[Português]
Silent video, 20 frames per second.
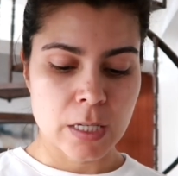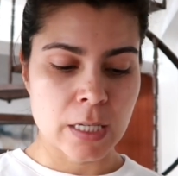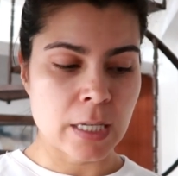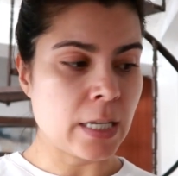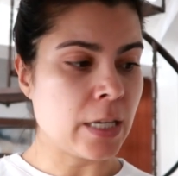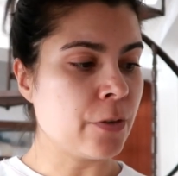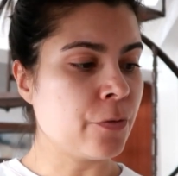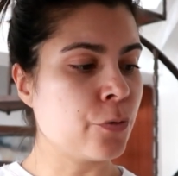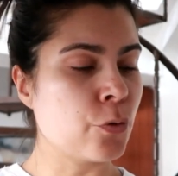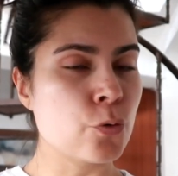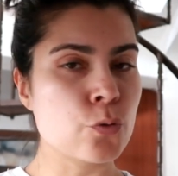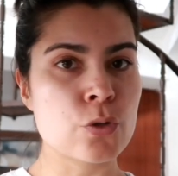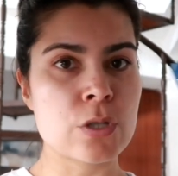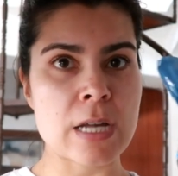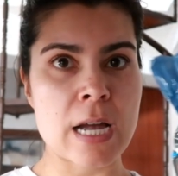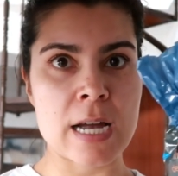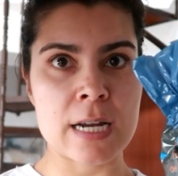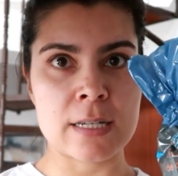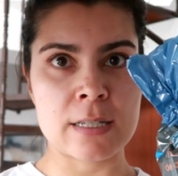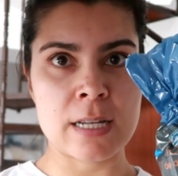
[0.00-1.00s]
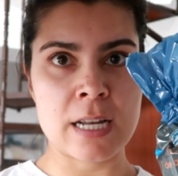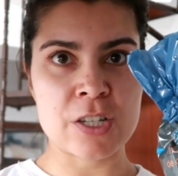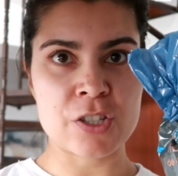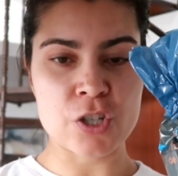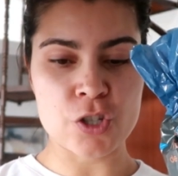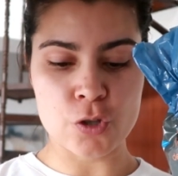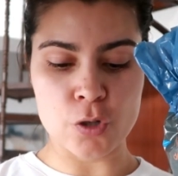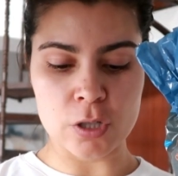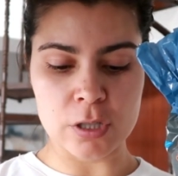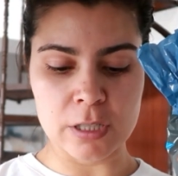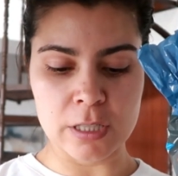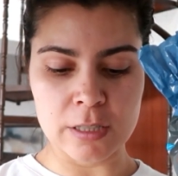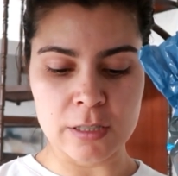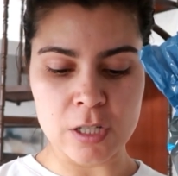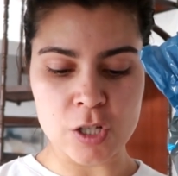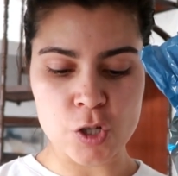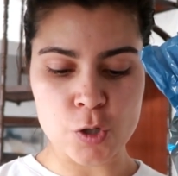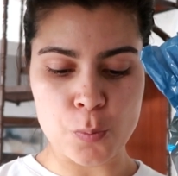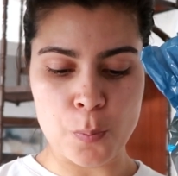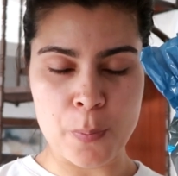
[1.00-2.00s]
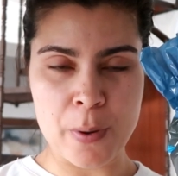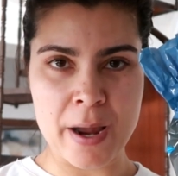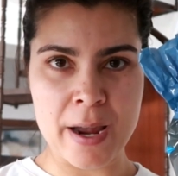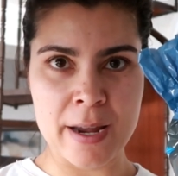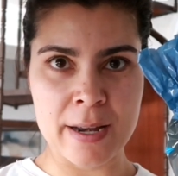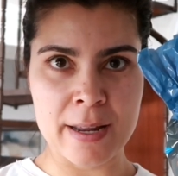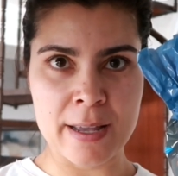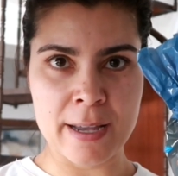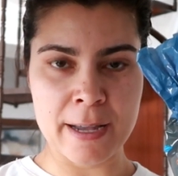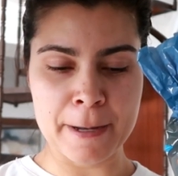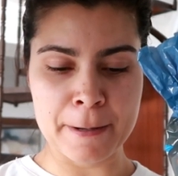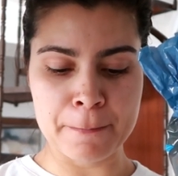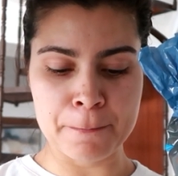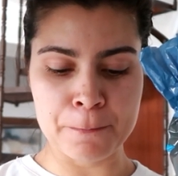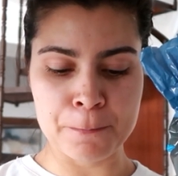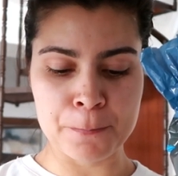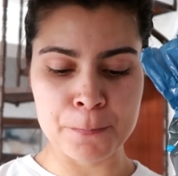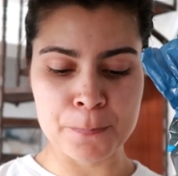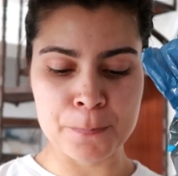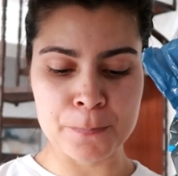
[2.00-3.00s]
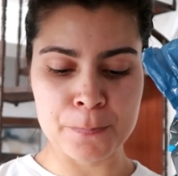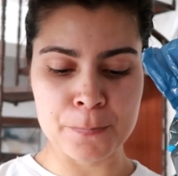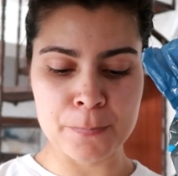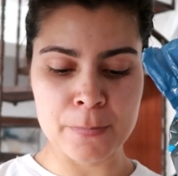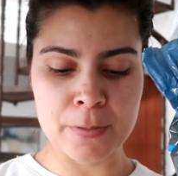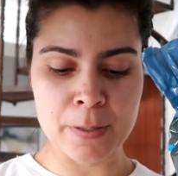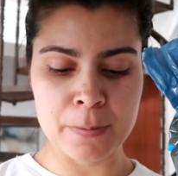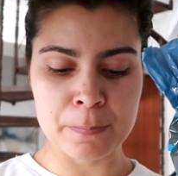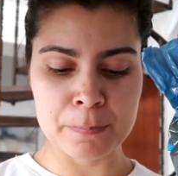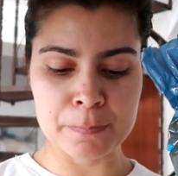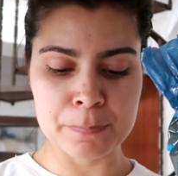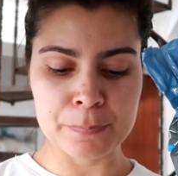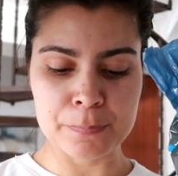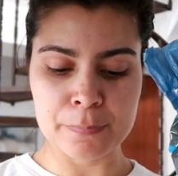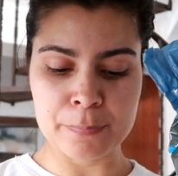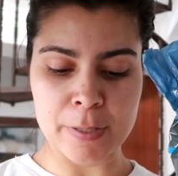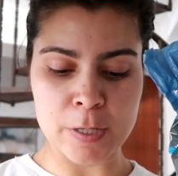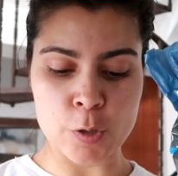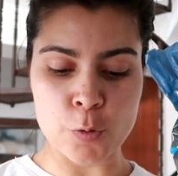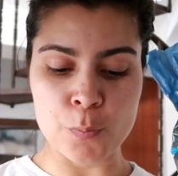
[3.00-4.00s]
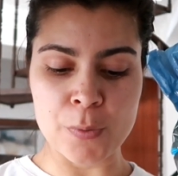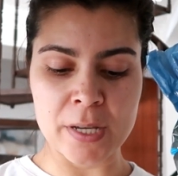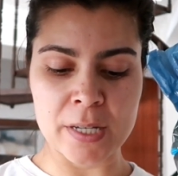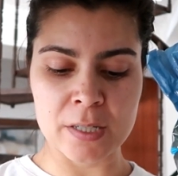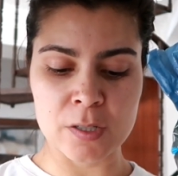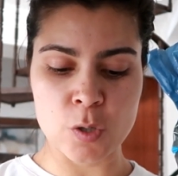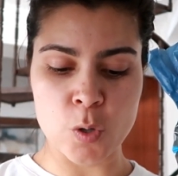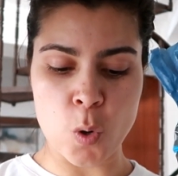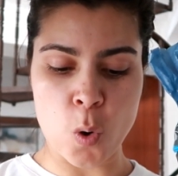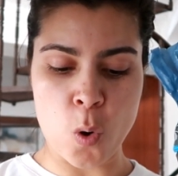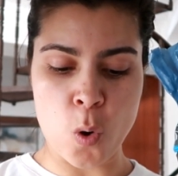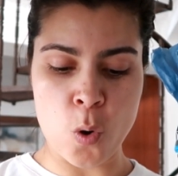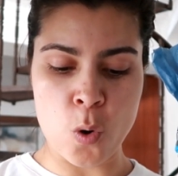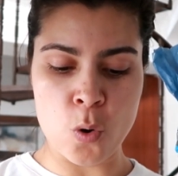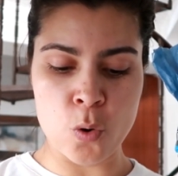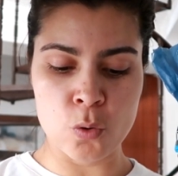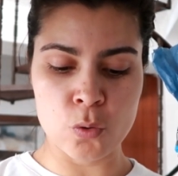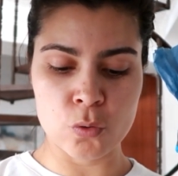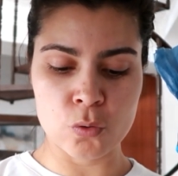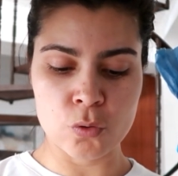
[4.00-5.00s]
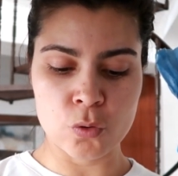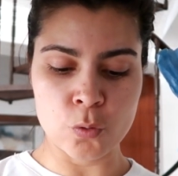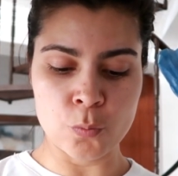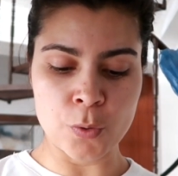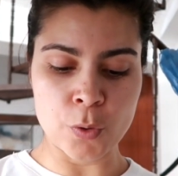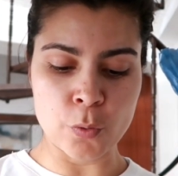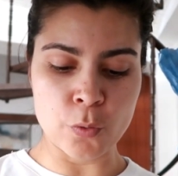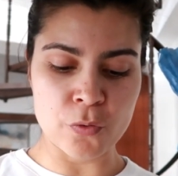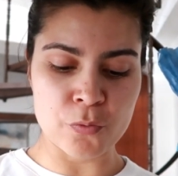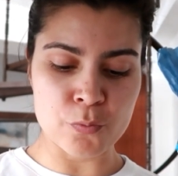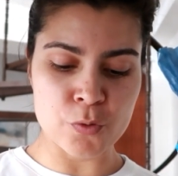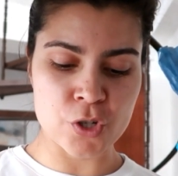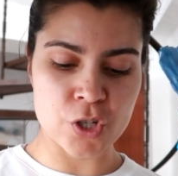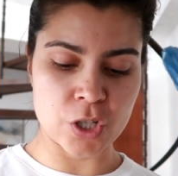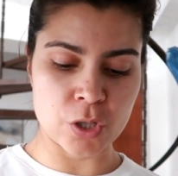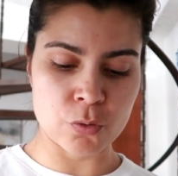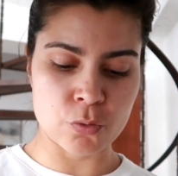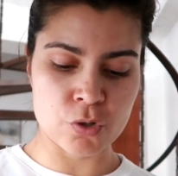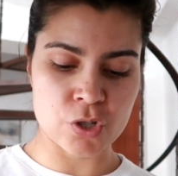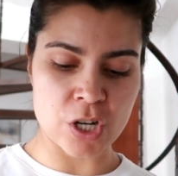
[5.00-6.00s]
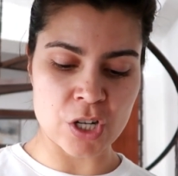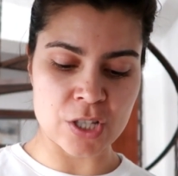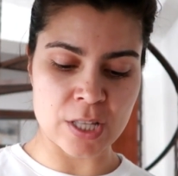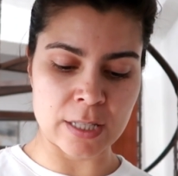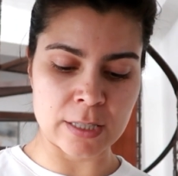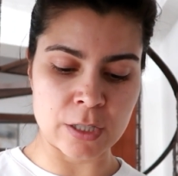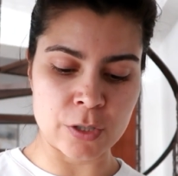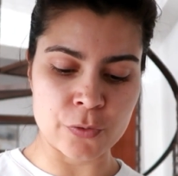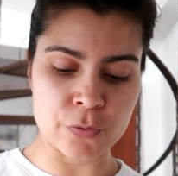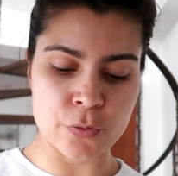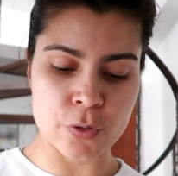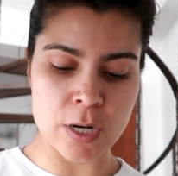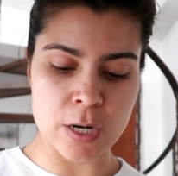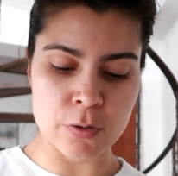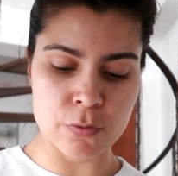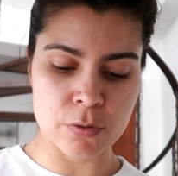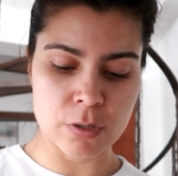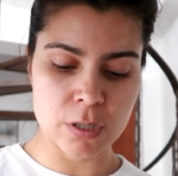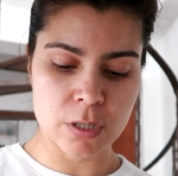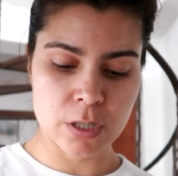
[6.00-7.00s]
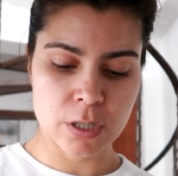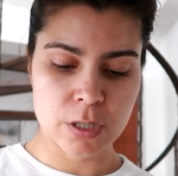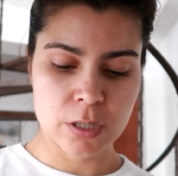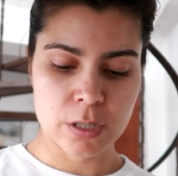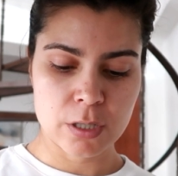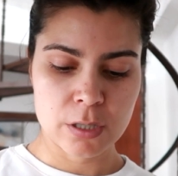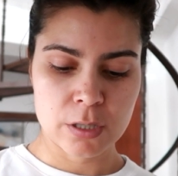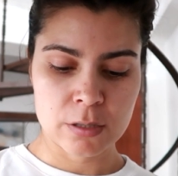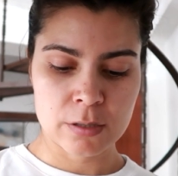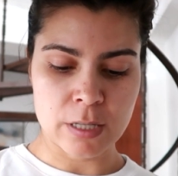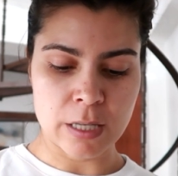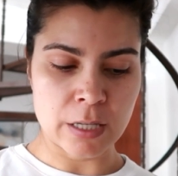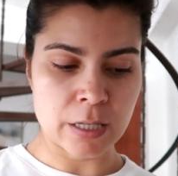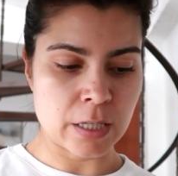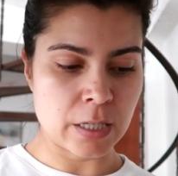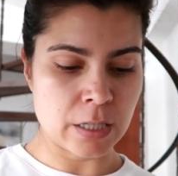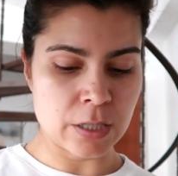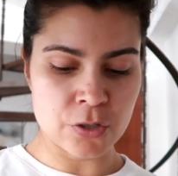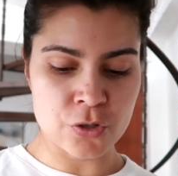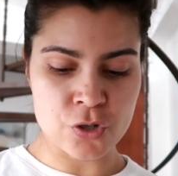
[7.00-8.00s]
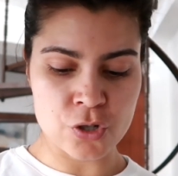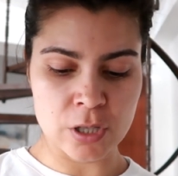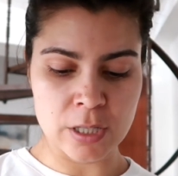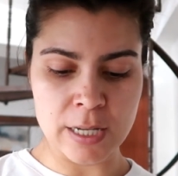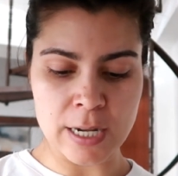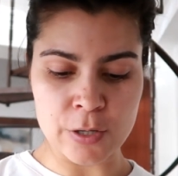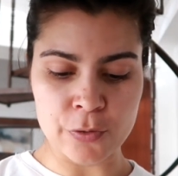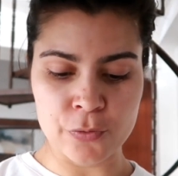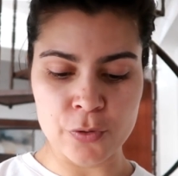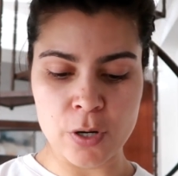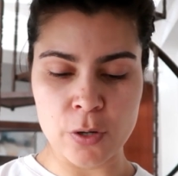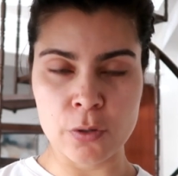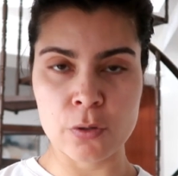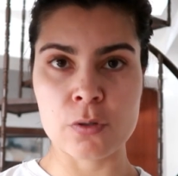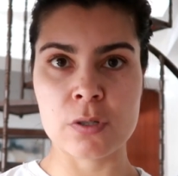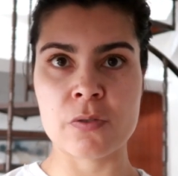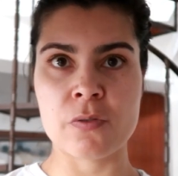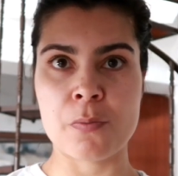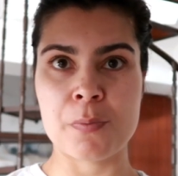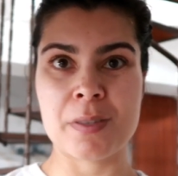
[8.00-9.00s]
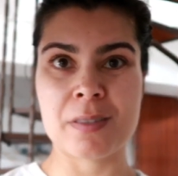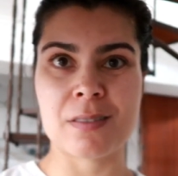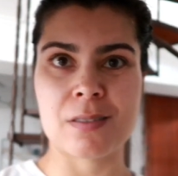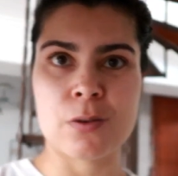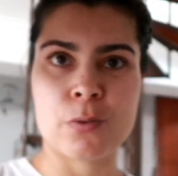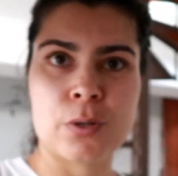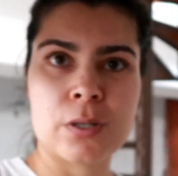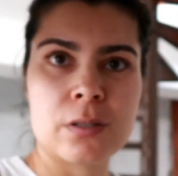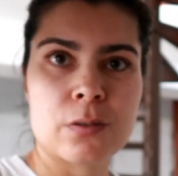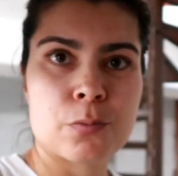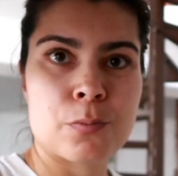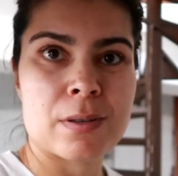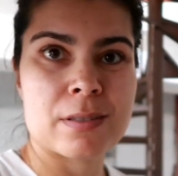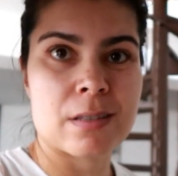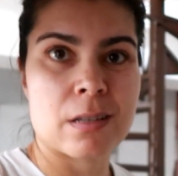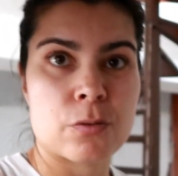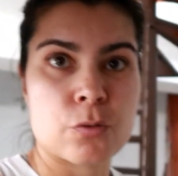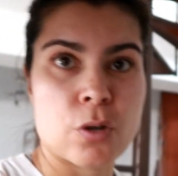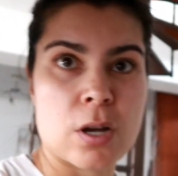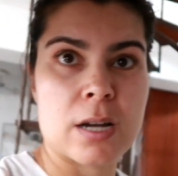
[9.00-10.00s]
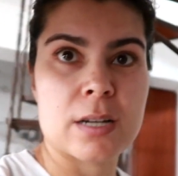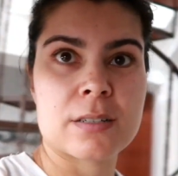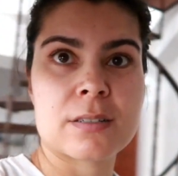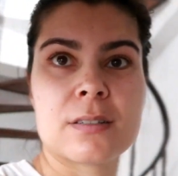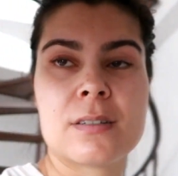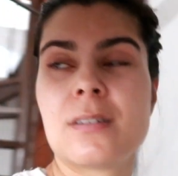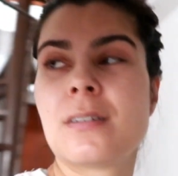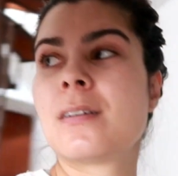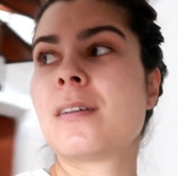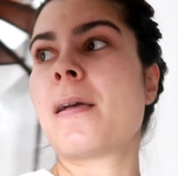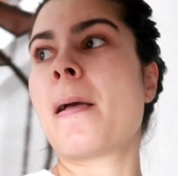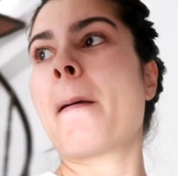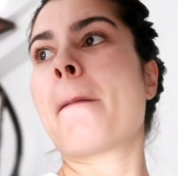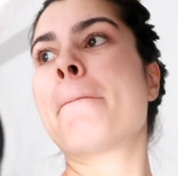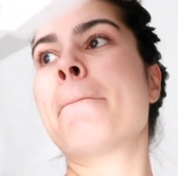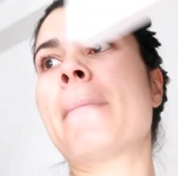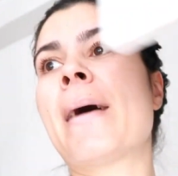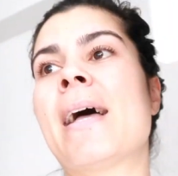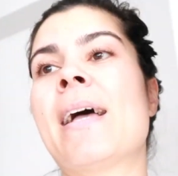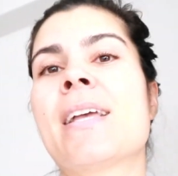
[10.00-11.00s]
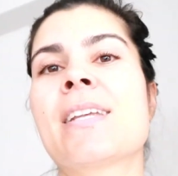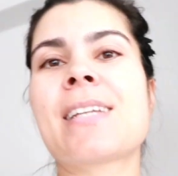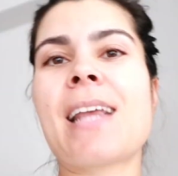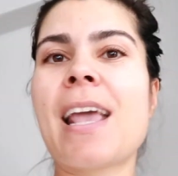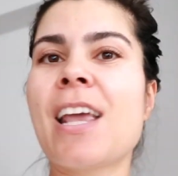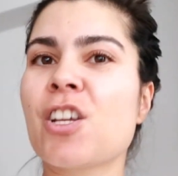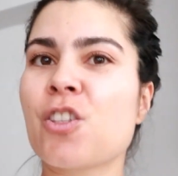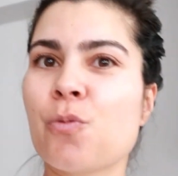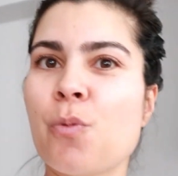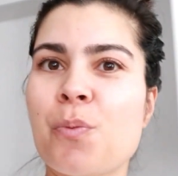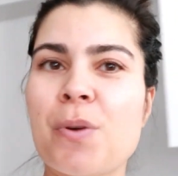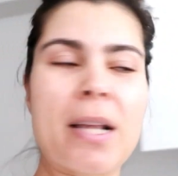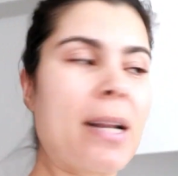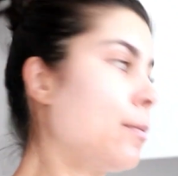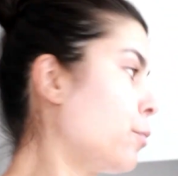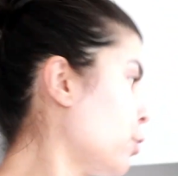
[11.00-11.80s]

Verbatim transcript: e vou usar estas tortitas para, hum, para comer com o meu ovo mexido, que já está ali no fogão. Tenho que ir desligar o fogão, inclusive, senão eu começo a torrar. Mas é isto, vou ficar